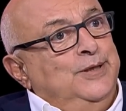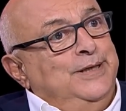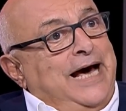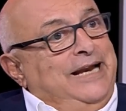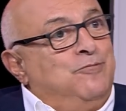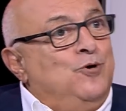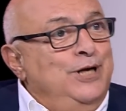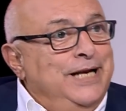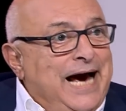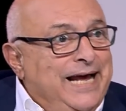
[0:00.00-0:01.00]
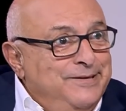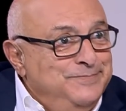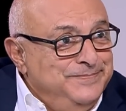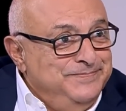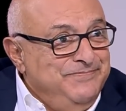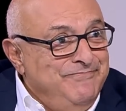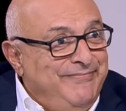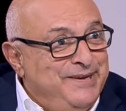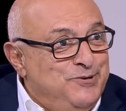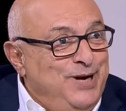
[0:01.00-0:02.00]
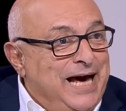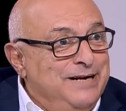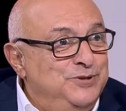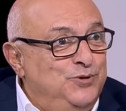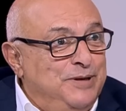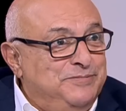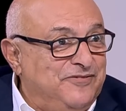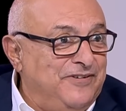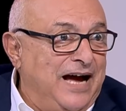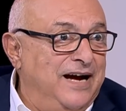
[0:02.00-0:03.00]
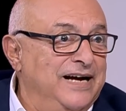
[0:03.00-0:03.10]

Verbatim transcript: هلا بكل العالم كل العالم الدول ترفع